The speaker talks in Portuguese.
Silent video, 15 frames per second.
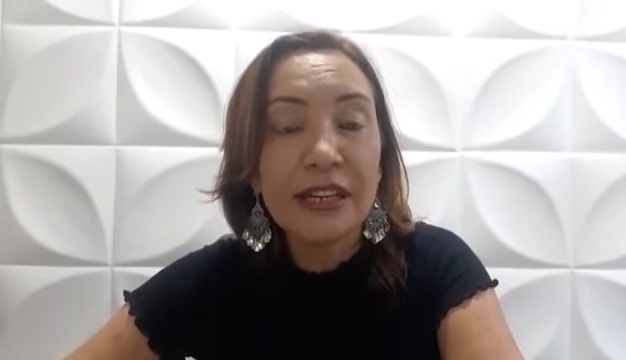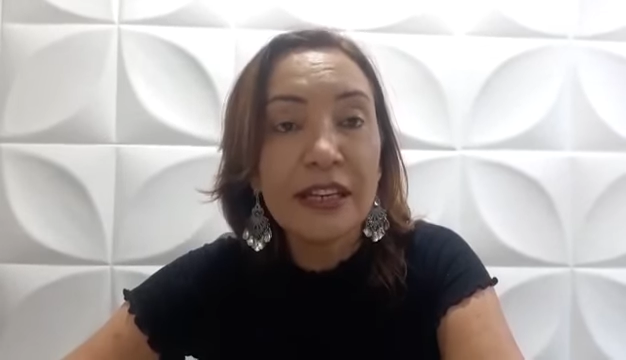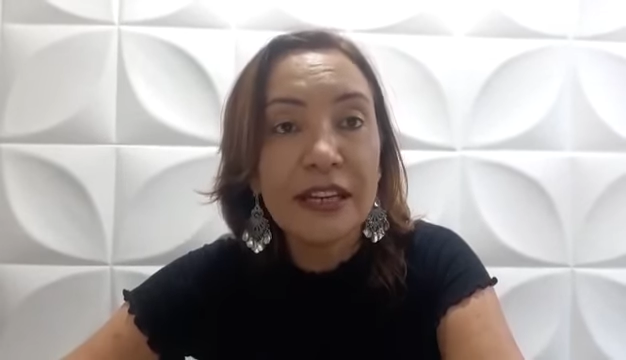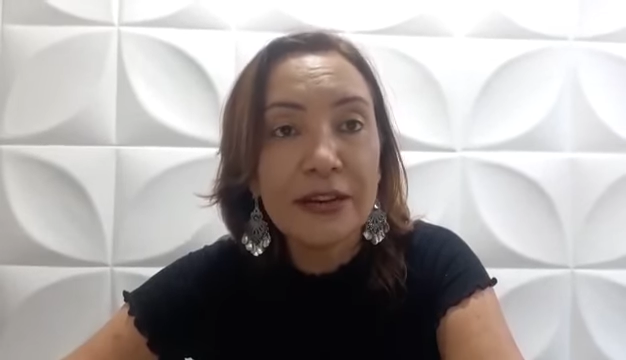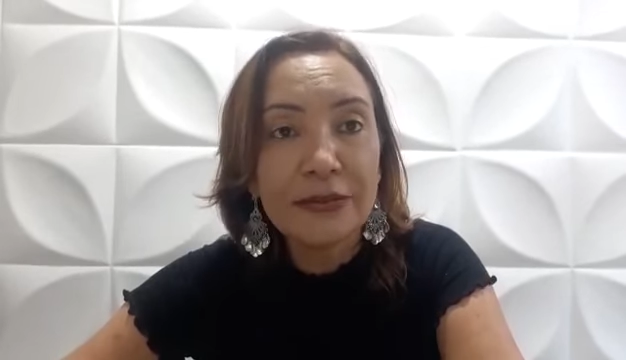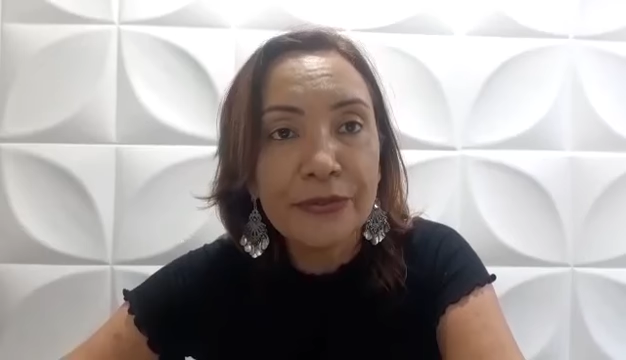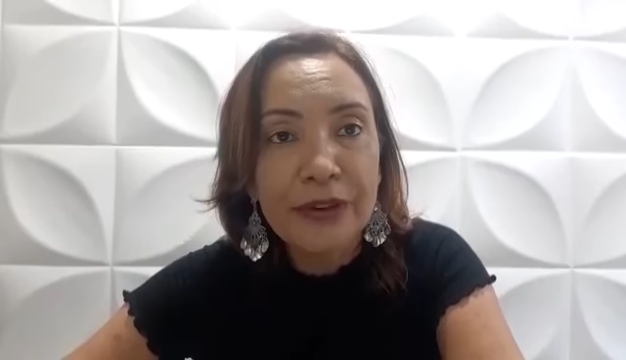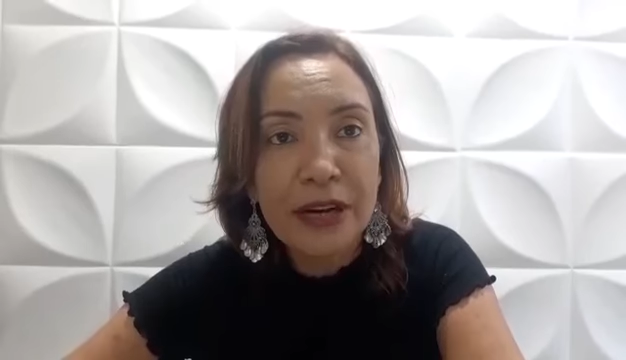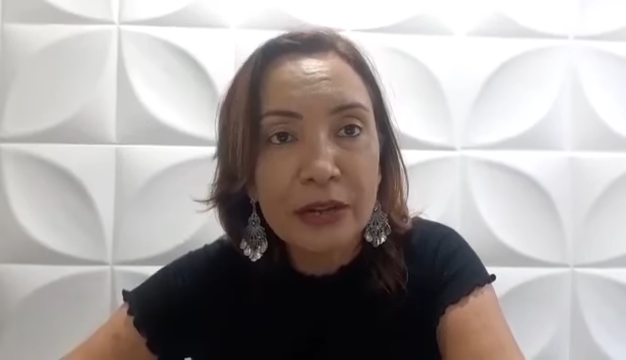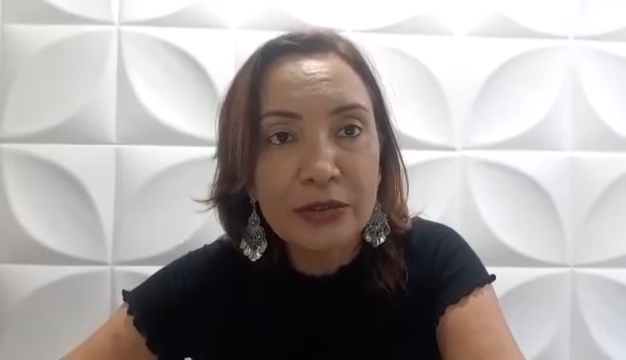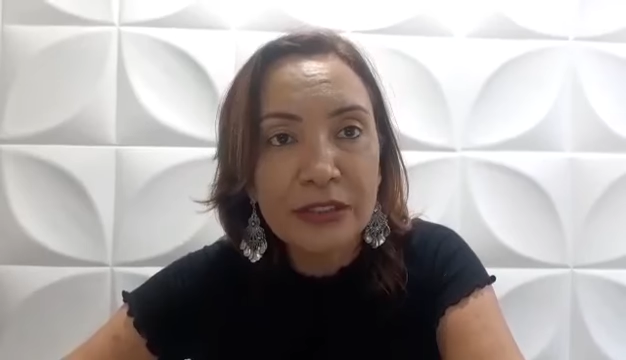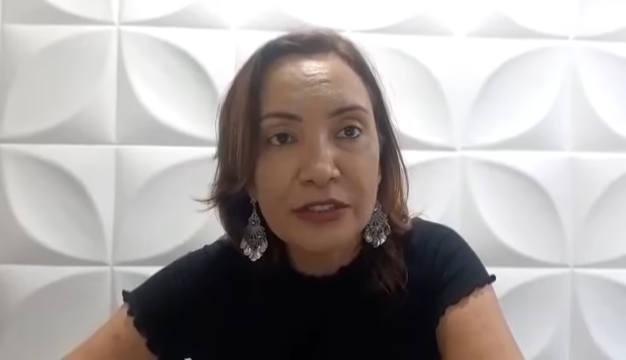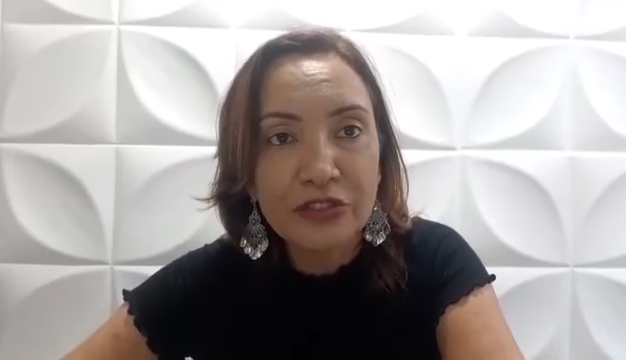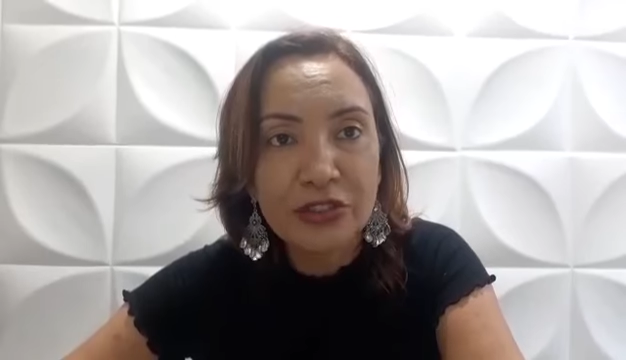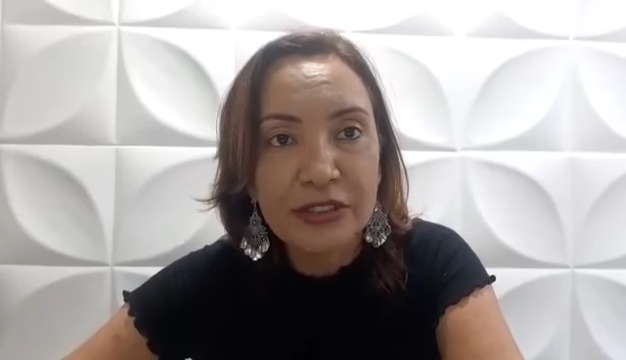e a
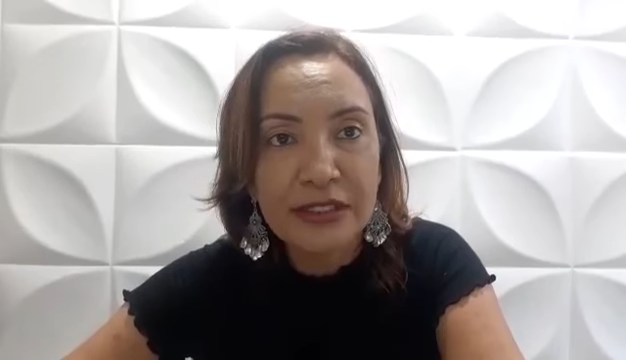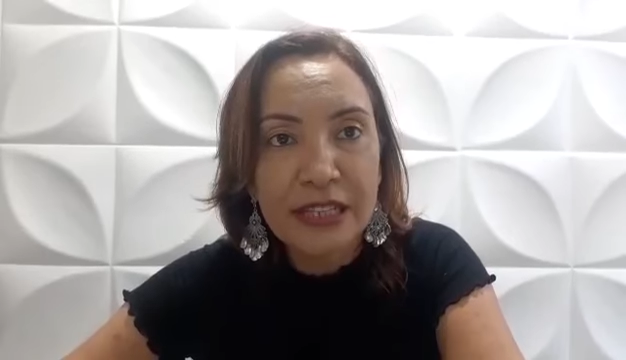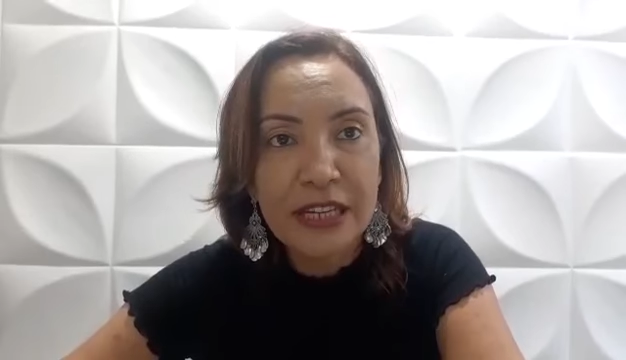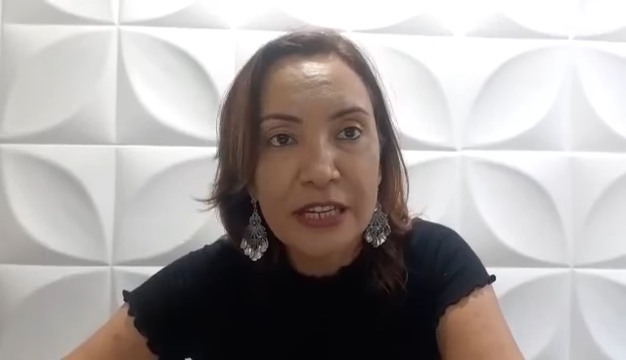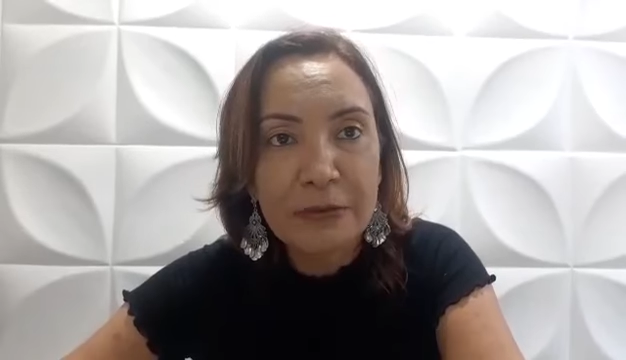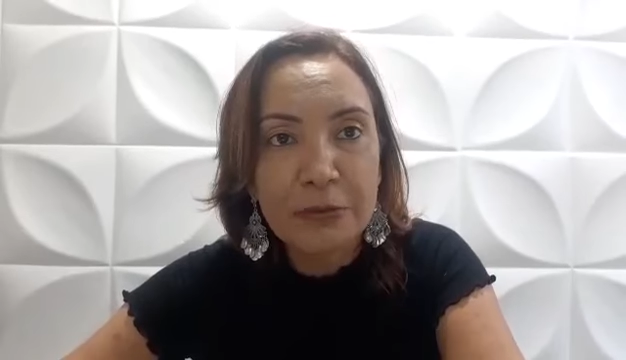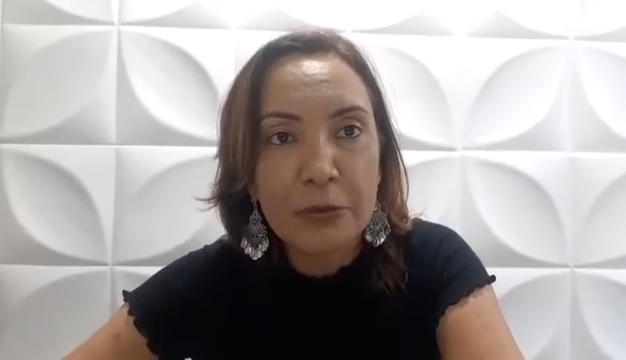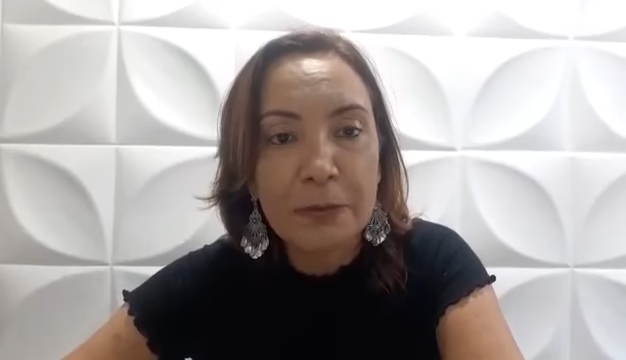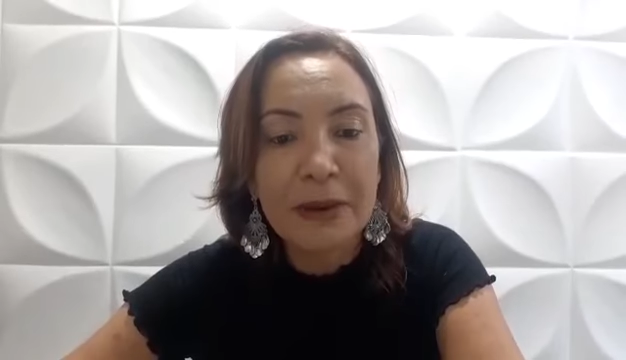falta de tempo